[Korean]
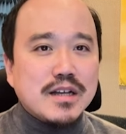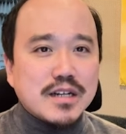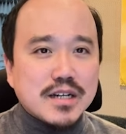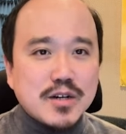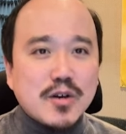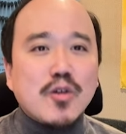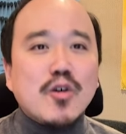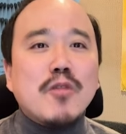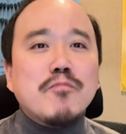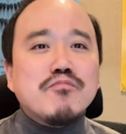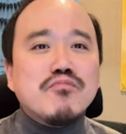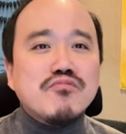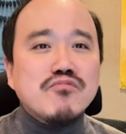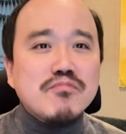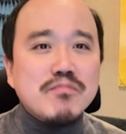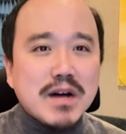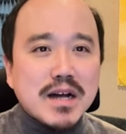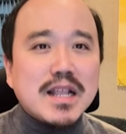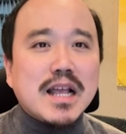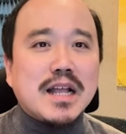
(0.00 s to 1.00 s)
그런
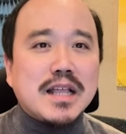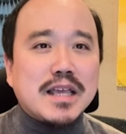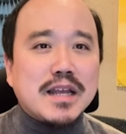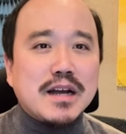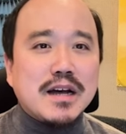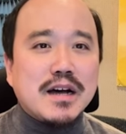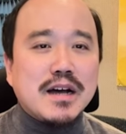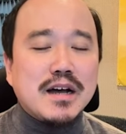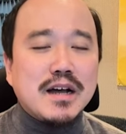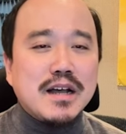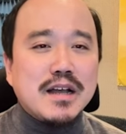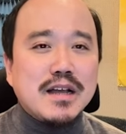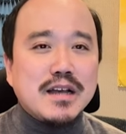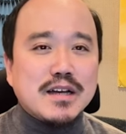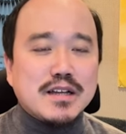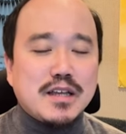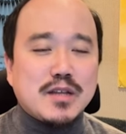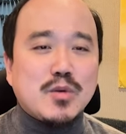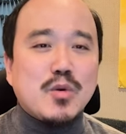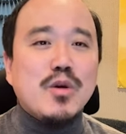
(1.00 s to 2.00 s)
것뿐만이 아니라
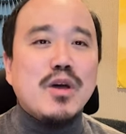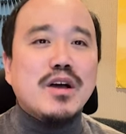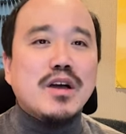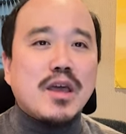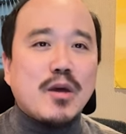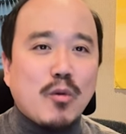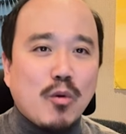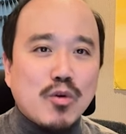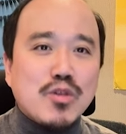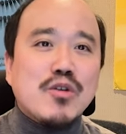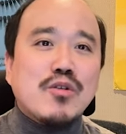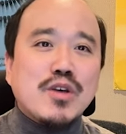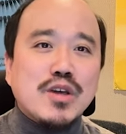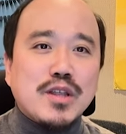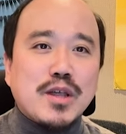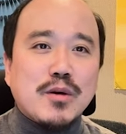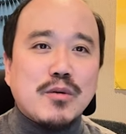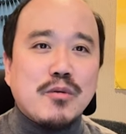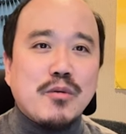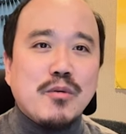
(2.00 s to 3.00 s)
그냥 토양에
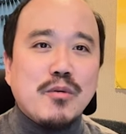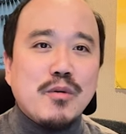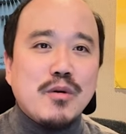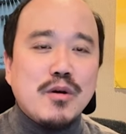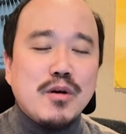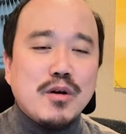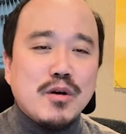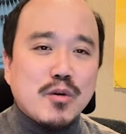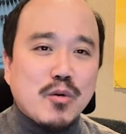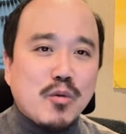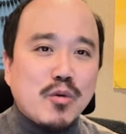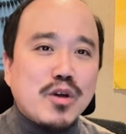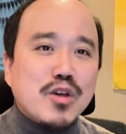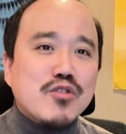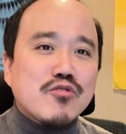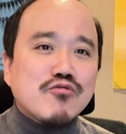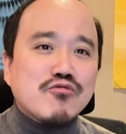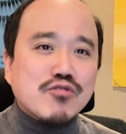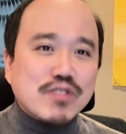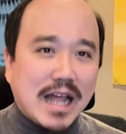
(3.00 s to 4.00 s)
고정이 되고 공기
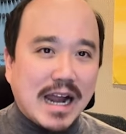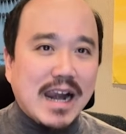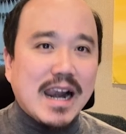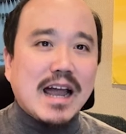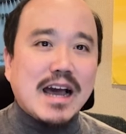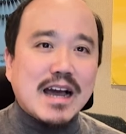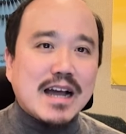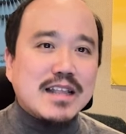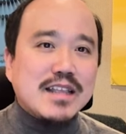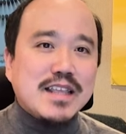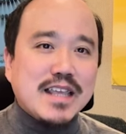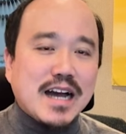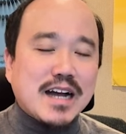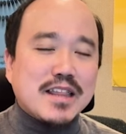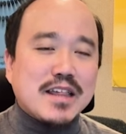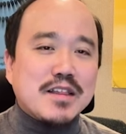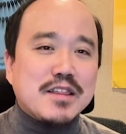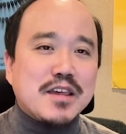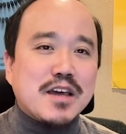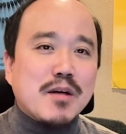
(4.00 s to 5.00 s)
중으로 날아가는
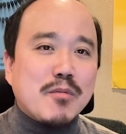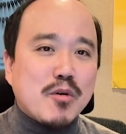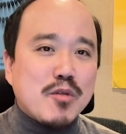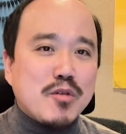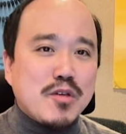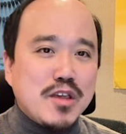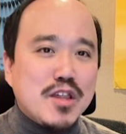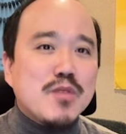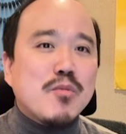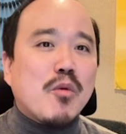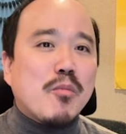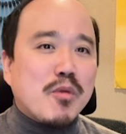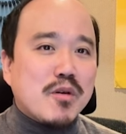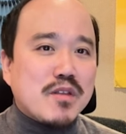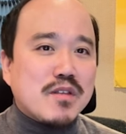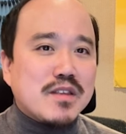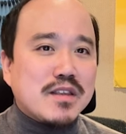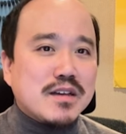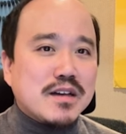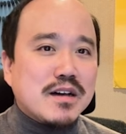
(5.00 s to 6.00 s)
양 자체가 벌써 이십오
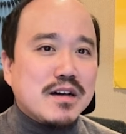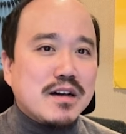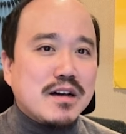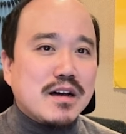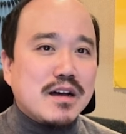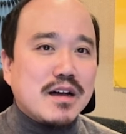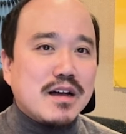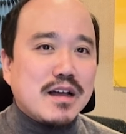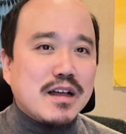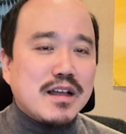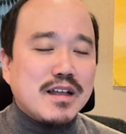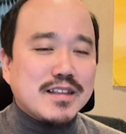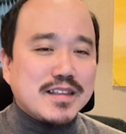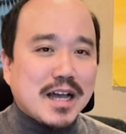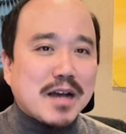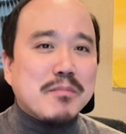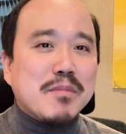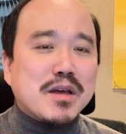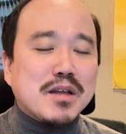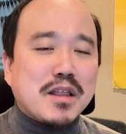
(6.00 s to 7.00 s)
퍼센트가
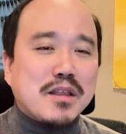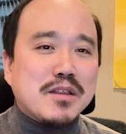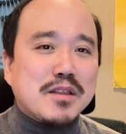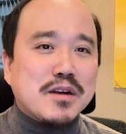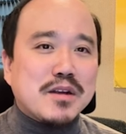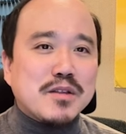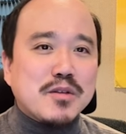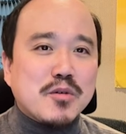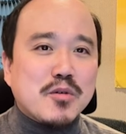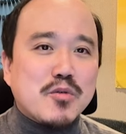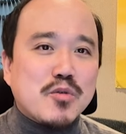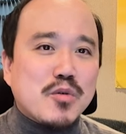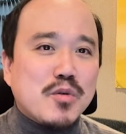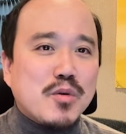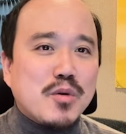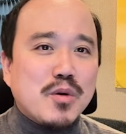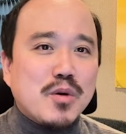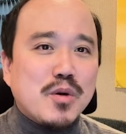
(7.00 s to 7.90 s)
낭비가 된다는 거죠.